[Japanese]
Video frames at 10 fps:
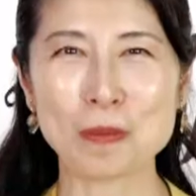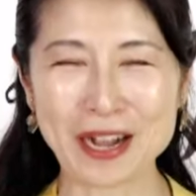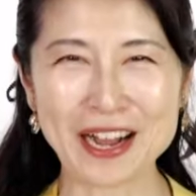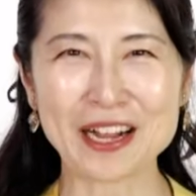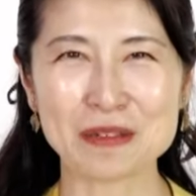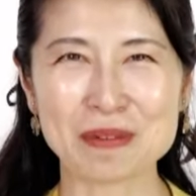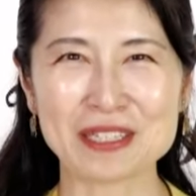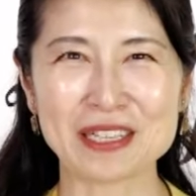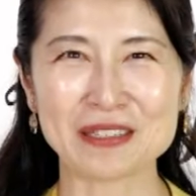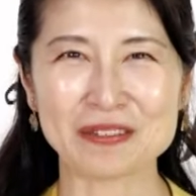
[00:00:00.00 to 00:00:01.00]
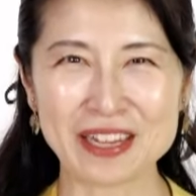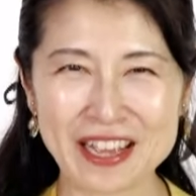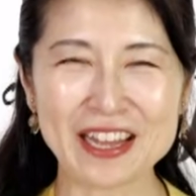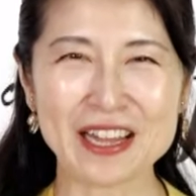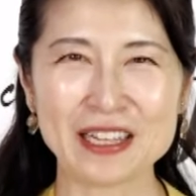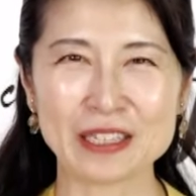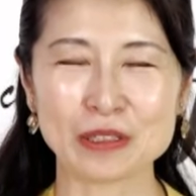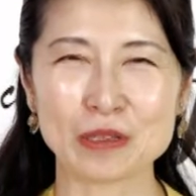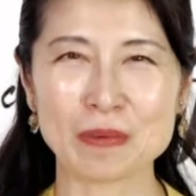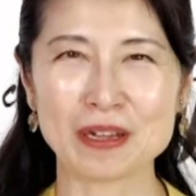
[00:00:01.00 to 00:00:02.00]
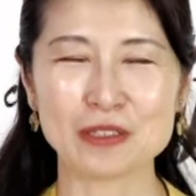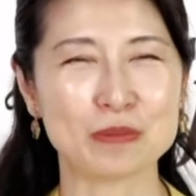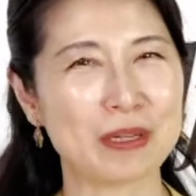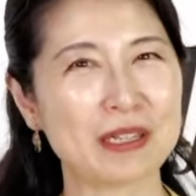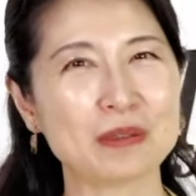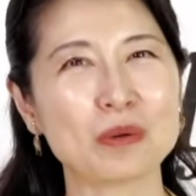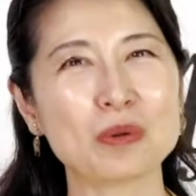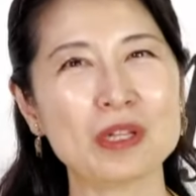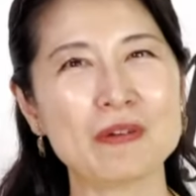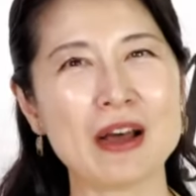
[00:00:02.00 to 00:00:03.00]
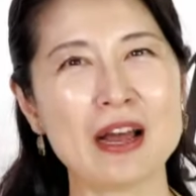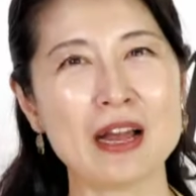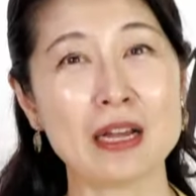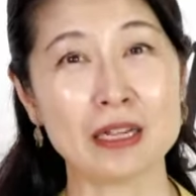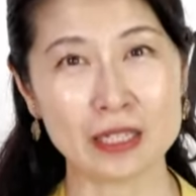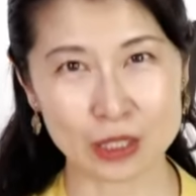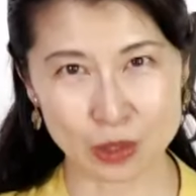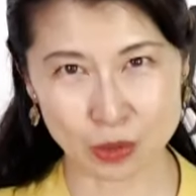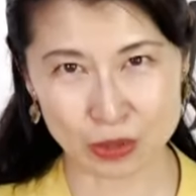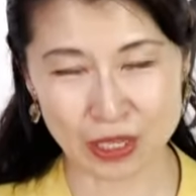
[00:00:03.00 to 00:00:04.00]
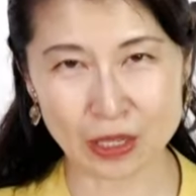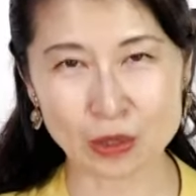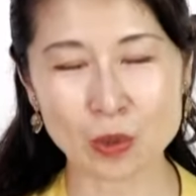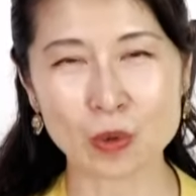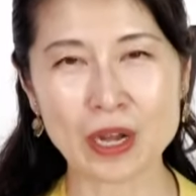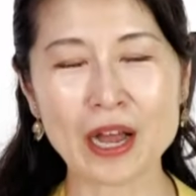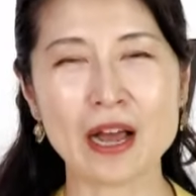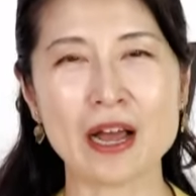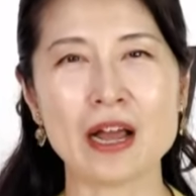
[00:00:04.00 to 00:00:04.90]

まがありませんよね。例えば有名なところでは仁徳天皇が